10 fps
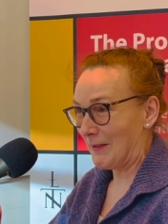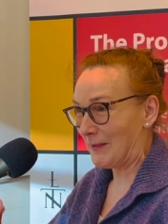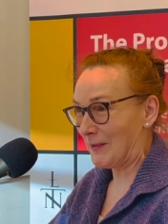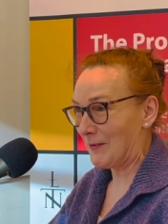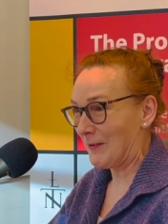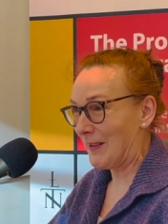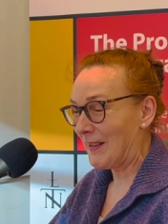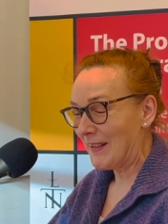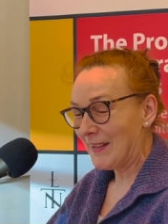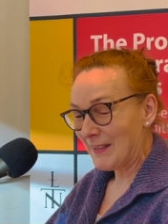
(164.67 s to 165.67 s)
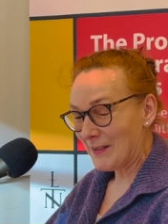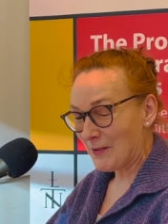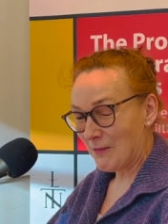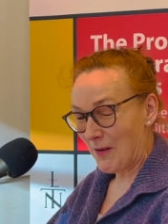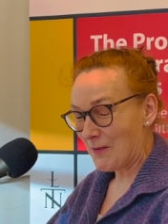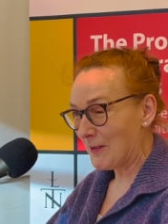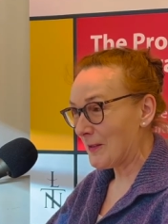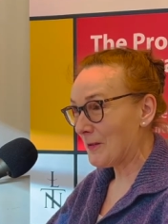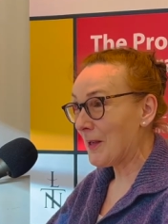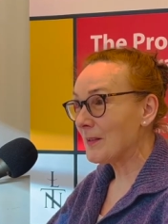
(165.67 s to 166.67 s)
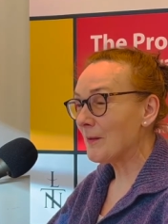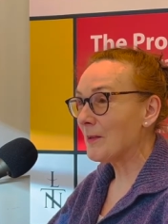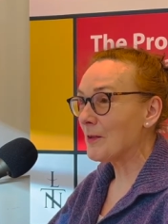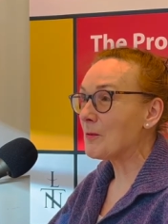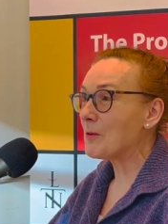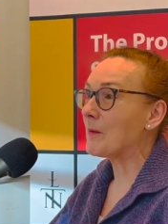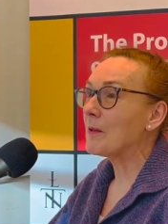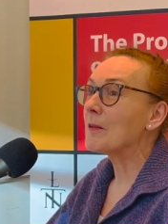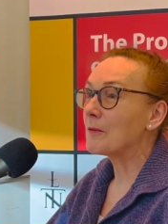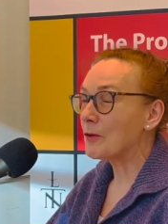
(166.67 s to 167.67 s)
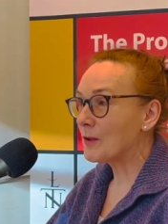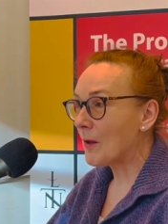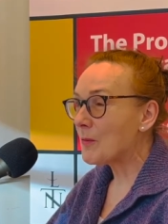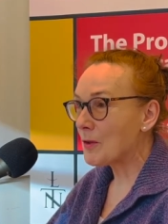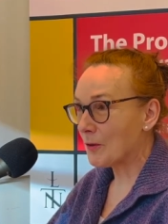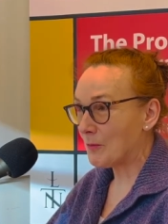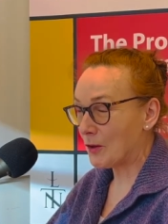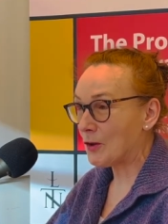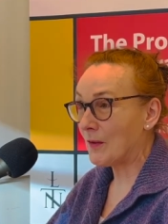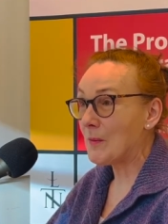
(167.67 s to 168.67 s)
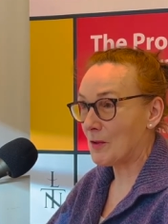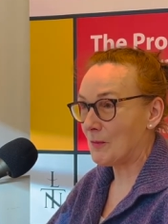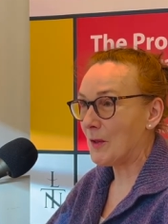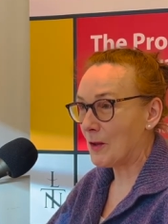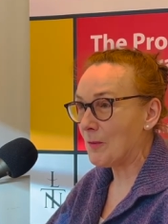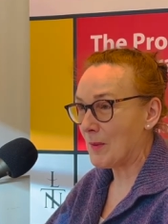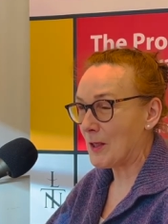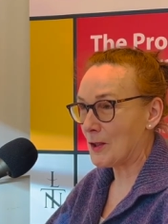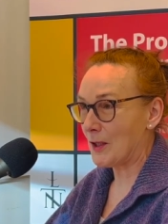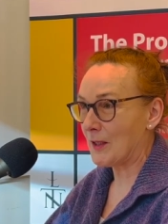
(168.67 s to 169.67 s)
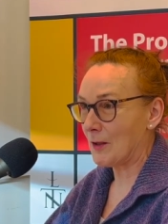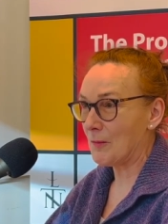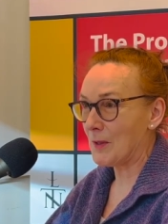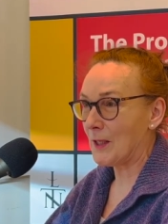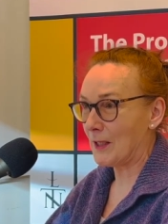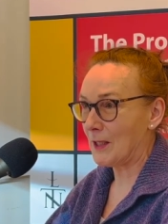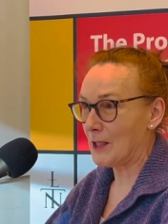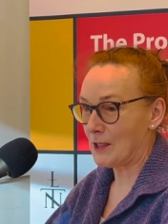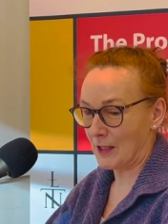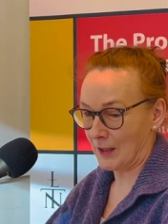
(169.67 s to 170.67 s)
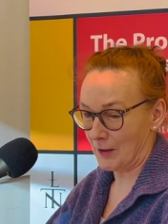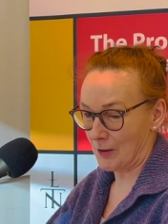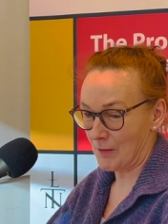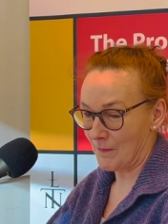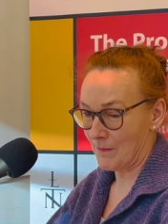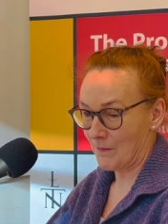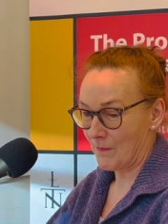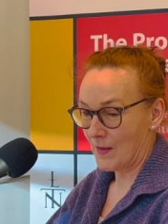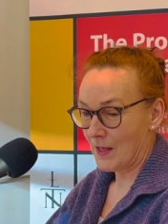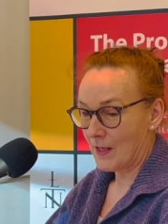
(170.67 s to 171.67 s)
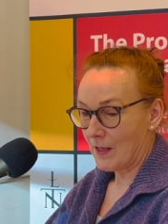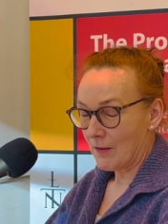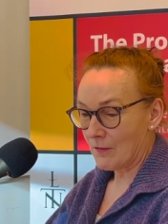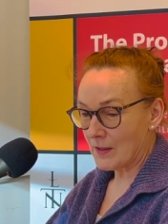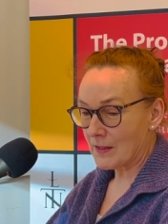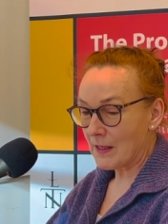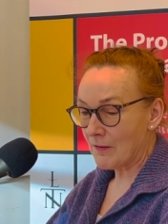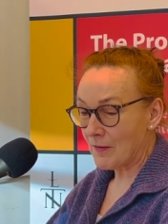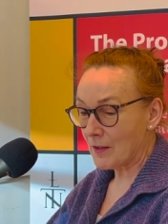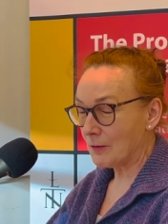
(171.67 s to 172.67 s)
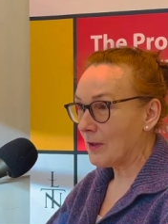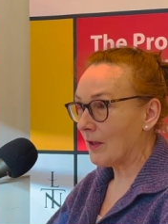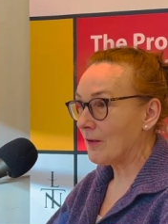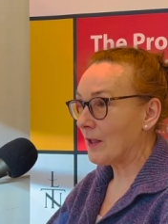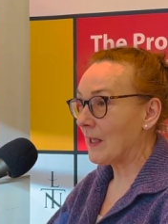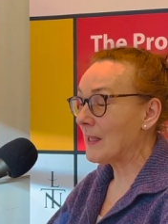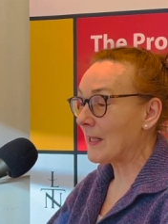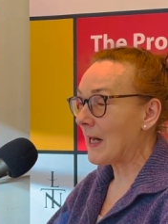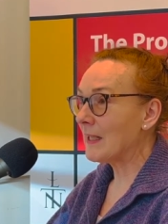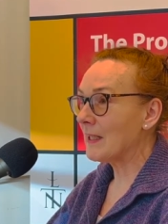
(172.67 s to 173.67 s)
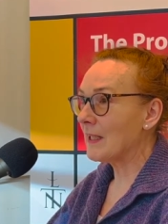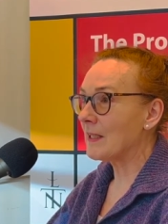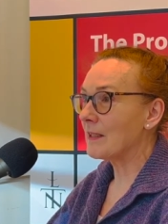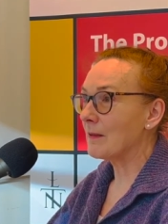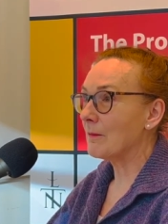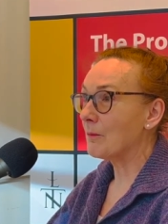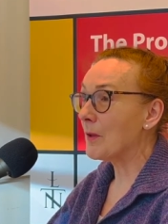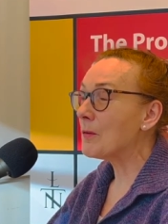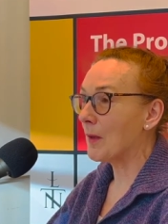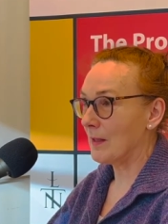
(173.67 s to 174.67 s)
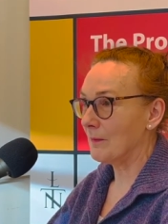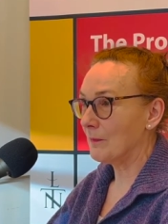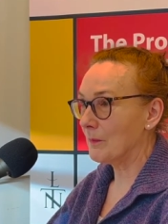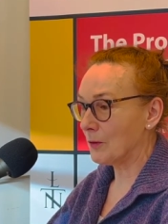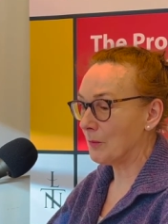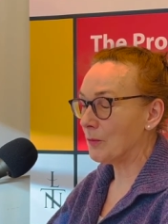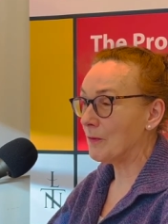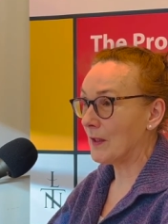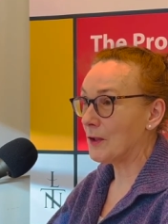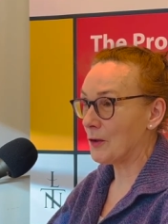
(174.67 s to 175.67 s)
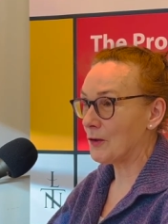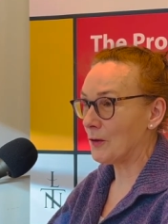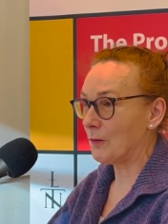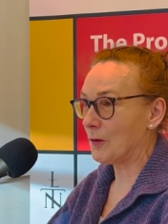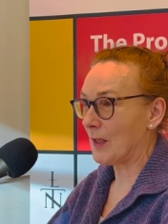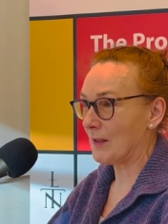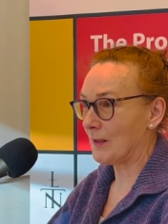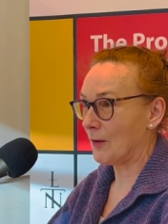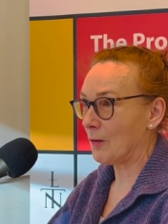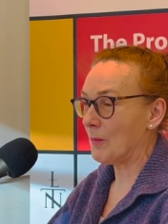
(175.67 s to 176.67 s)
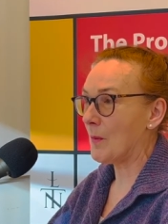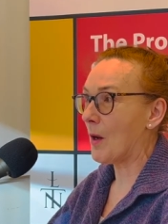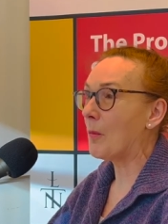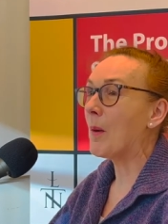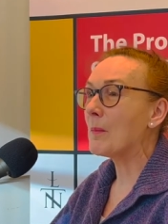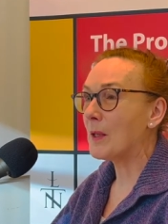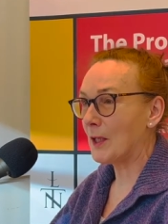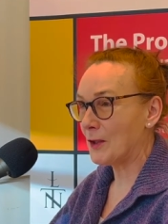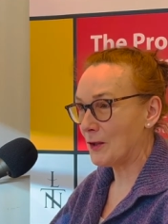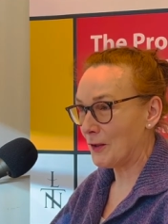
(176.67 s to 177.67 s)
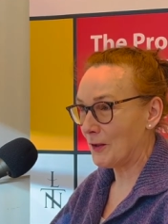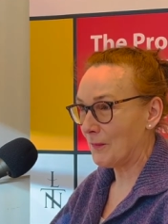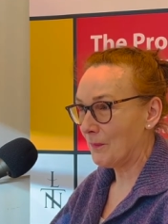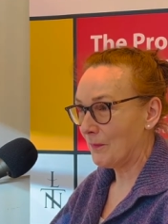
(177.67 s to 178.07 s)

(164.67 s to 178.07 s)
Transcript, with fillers: przypadkowa zupełnie sytuacja, mianowicie została przy, przygotowana przez mojego męża Jaromira Jedlińskiego, Wystawa, która generalnie jest, była, bo to był 2012 rok, była o pamięci.